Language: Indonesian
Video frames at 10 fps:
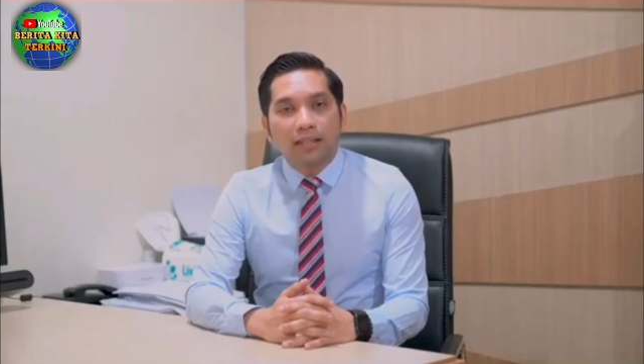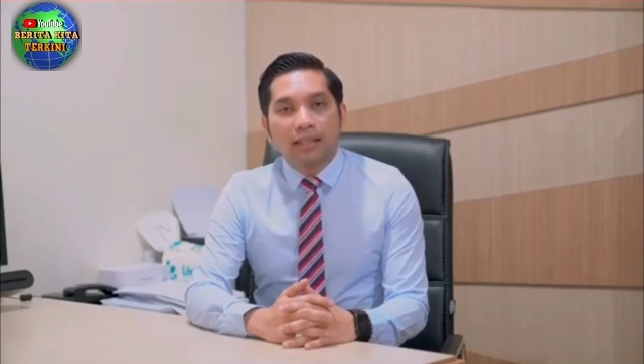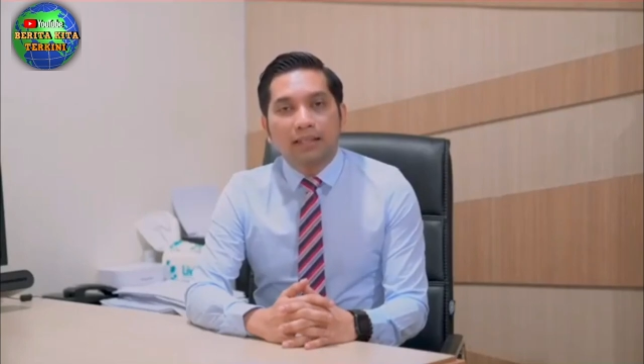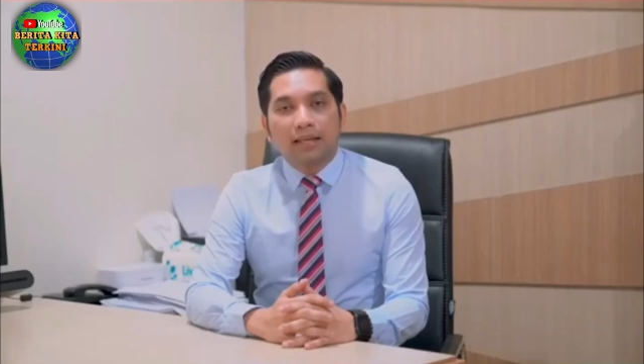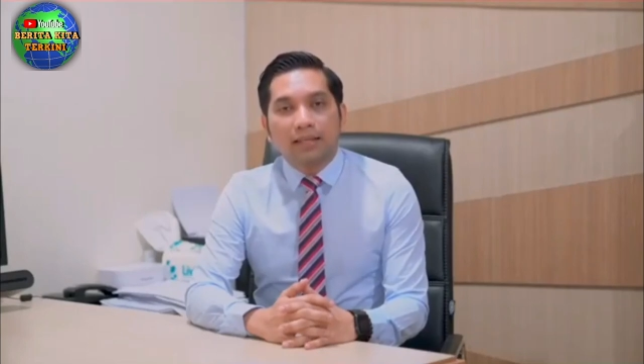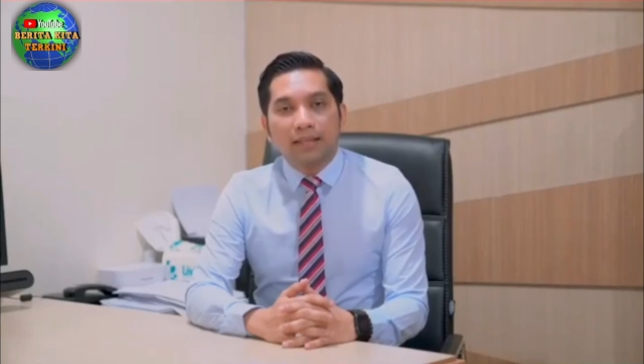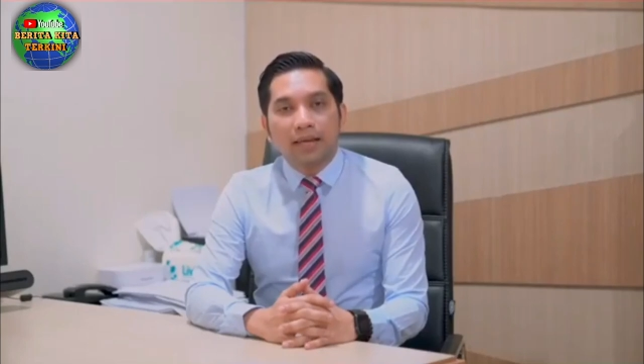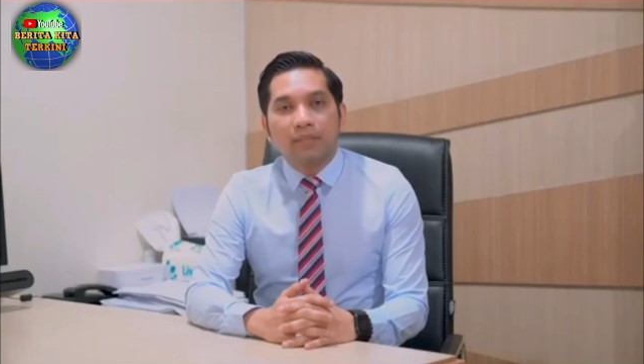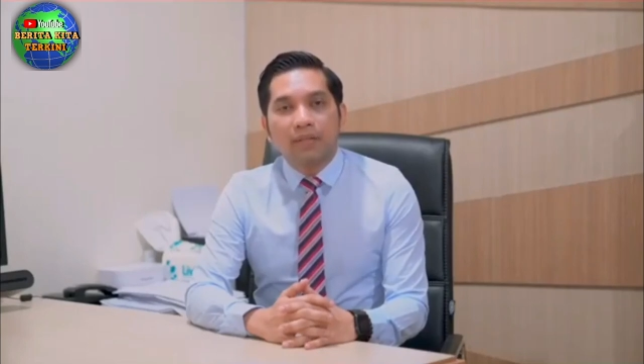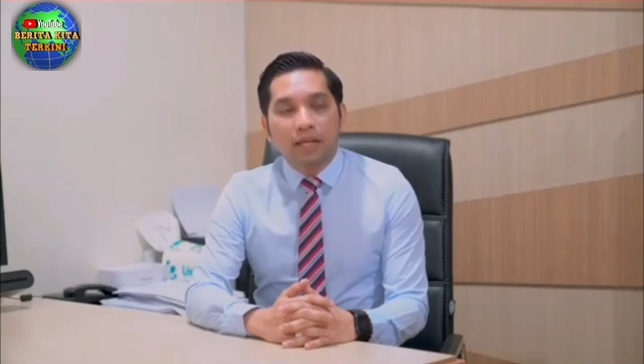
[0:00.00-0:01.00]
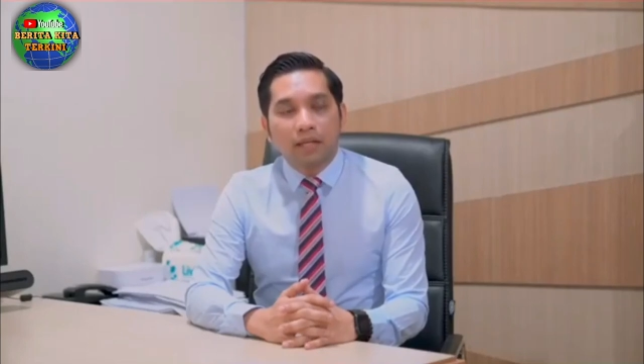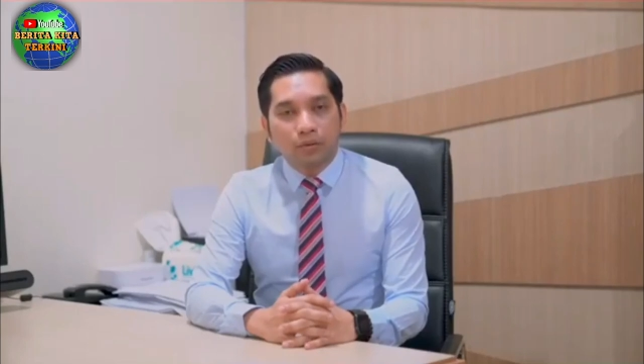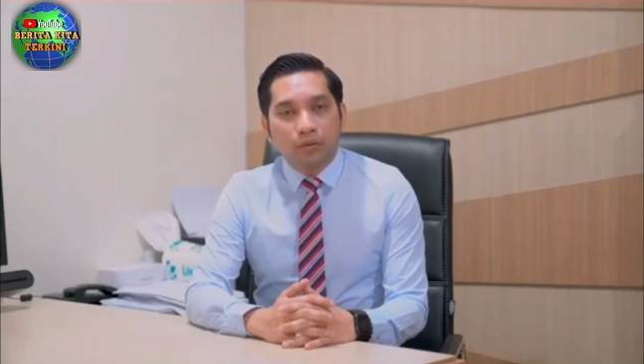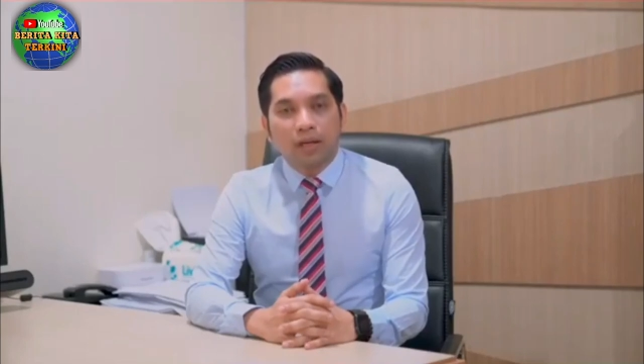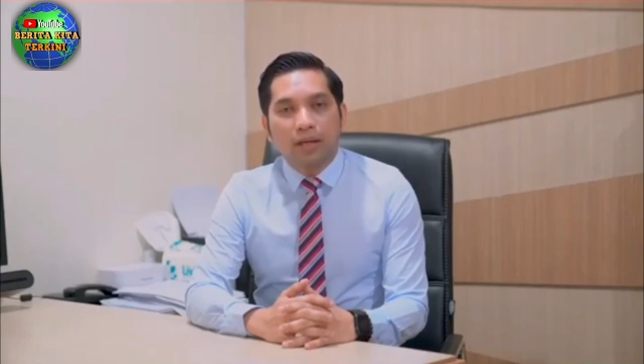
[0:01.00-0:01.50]
sekitar jam 3
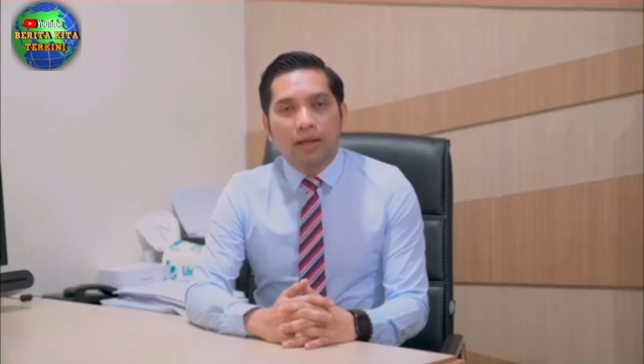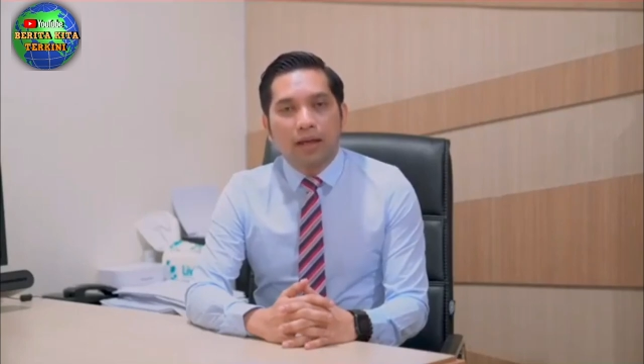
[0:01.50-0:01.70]
sore